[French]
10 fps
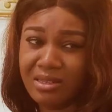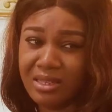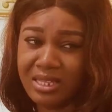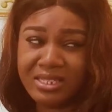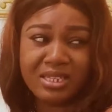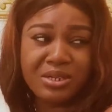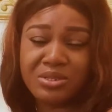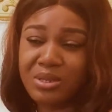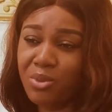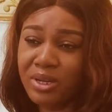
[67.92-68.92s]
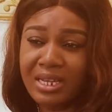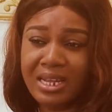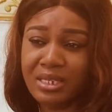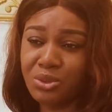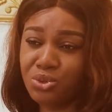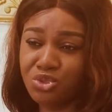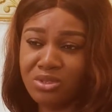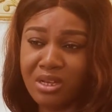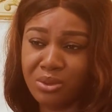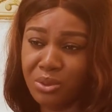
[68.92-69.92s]
Et dire que c'est moi qui l'ai introduite
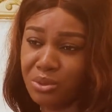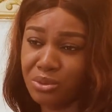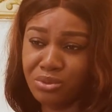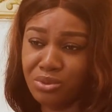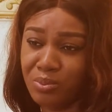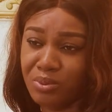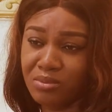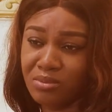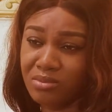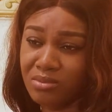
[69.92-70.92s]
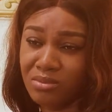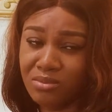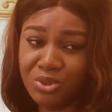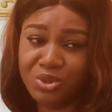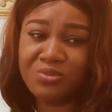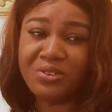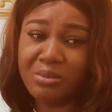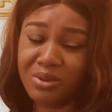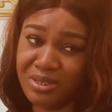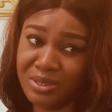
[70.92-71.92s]
dans notre groupe, je suis
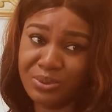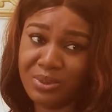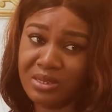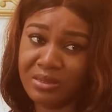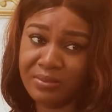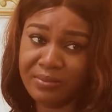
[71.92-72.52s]
vraiment désolée